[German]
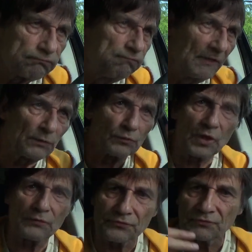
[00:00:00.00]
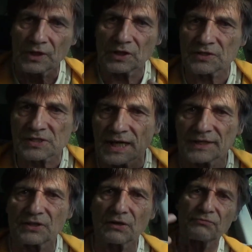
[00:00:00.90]
wen du triffst, wenn ich jetzt
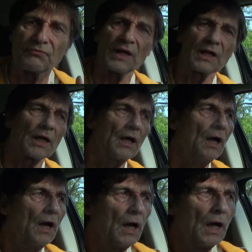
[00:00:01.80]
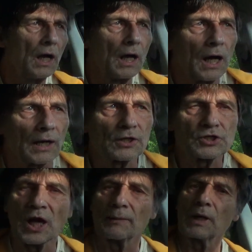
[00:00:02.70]
gleich treffen werde, an der
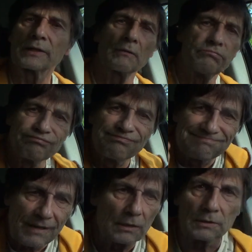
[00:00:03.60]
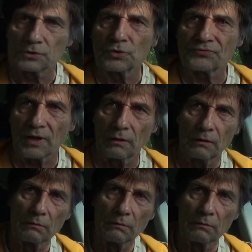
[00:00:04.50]
Steinplatte, Zufall.